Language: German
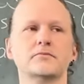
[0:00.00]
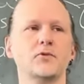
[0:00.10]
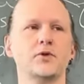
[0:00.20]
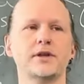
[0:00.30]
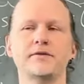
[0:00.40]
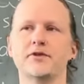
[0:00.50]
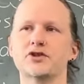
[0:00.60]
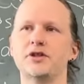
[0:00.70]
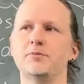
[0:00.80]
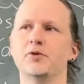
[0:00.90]
Oder die
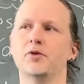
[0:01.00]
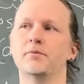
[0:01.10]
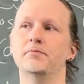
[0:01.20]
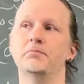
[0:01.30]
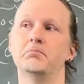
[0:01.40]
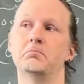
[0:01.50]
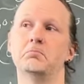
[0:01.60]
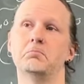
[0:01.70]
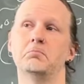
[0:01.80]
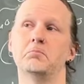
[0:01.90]
Verschiebung um
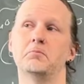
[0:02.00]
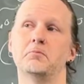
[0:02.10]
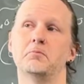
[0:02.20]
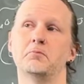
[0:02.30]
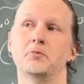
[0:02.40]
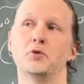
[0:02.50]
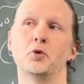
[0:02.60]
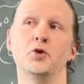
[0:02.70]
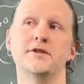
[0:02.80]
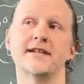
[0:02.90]

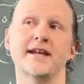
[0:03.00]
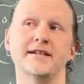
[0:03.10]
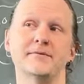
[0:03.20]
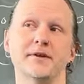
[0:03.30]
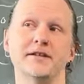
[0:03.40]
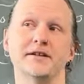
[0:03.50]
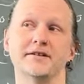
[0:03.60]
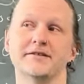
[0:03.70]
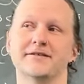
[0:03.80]
0 Zentimeter.